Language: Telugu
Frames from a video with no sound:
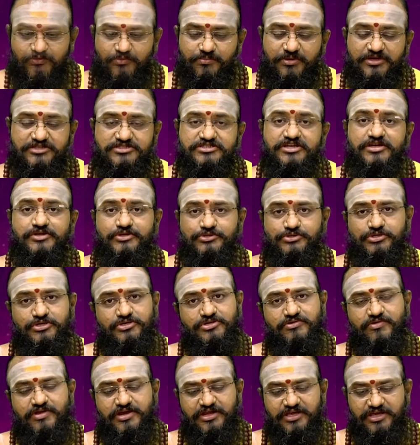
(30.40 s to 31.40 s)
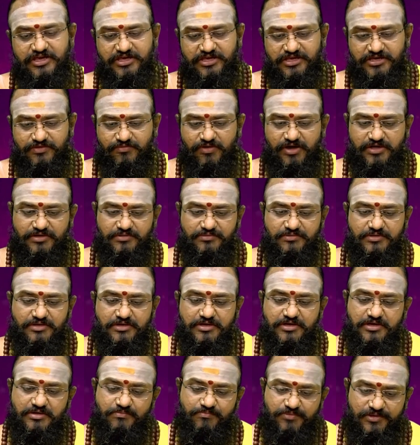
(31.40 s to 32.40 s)
ఉపాధ్యాయ వృత్తులను వారికి ఈ వారం
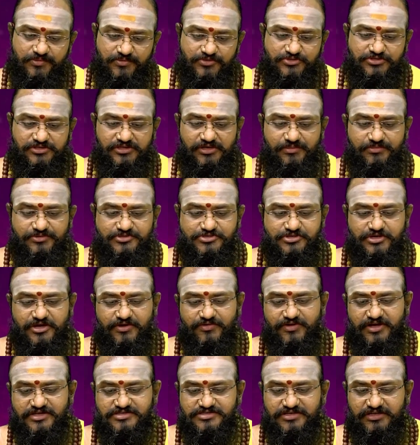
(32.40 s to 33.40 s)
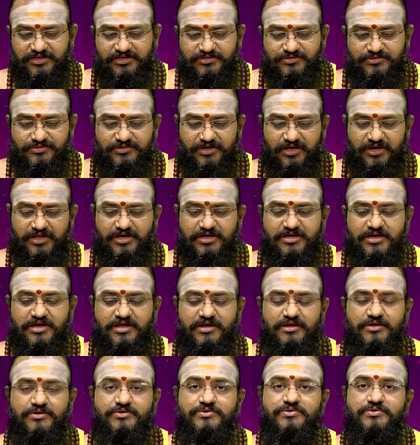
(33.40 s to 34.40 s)
ప్రమోషన్ లభించుకు అవకాశం కలదు
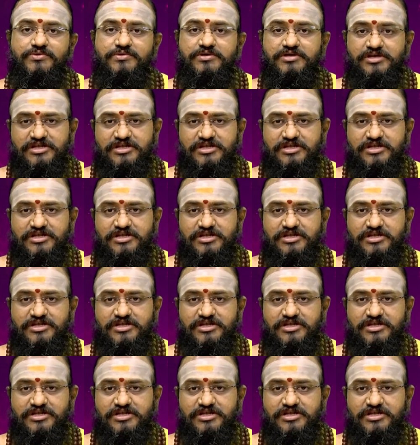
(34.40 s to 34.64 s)
కళాకారులకు